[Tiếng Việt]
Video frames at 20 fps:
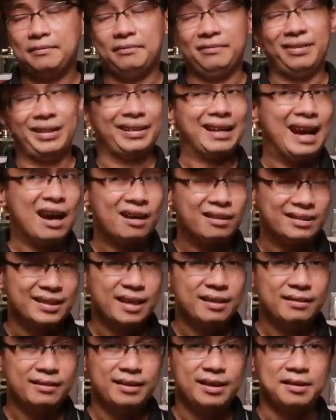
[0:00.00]
và đáng
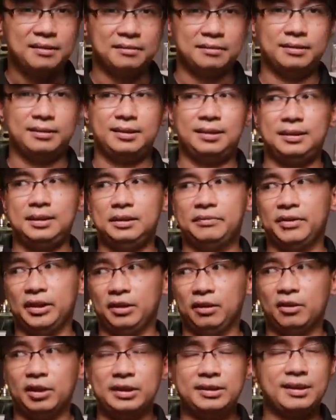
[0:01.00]
giá tiền thì phải
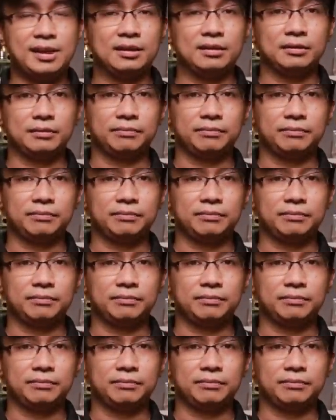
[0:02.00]
nói rằng